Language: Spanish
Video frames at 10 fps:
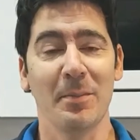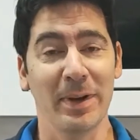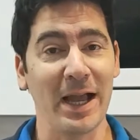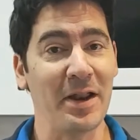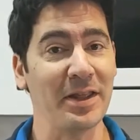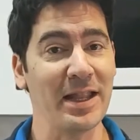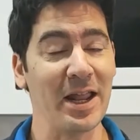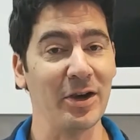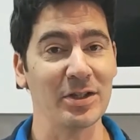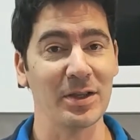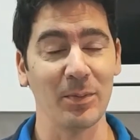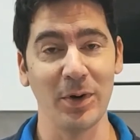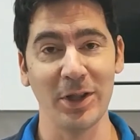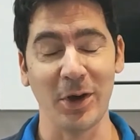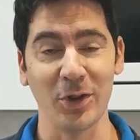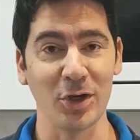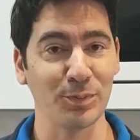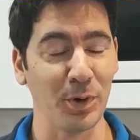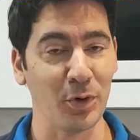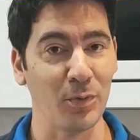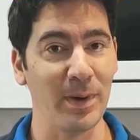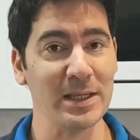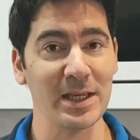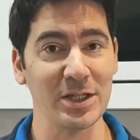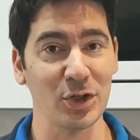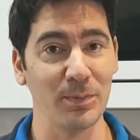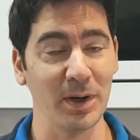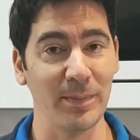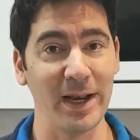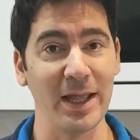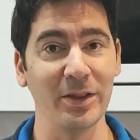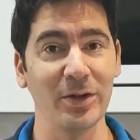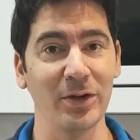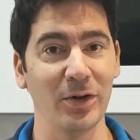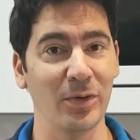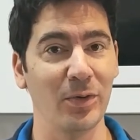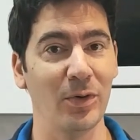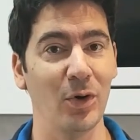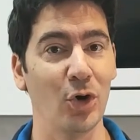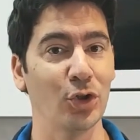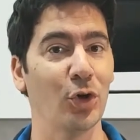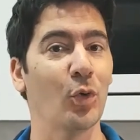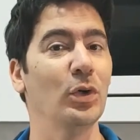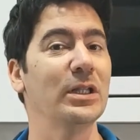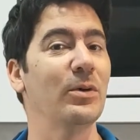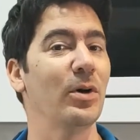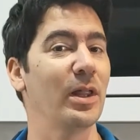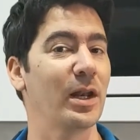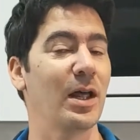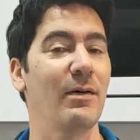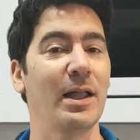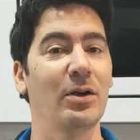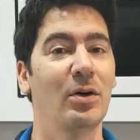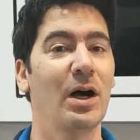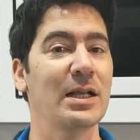Mis jardineros, bueno, no os preocupéis que estoy preparando otro cultivo de rábano.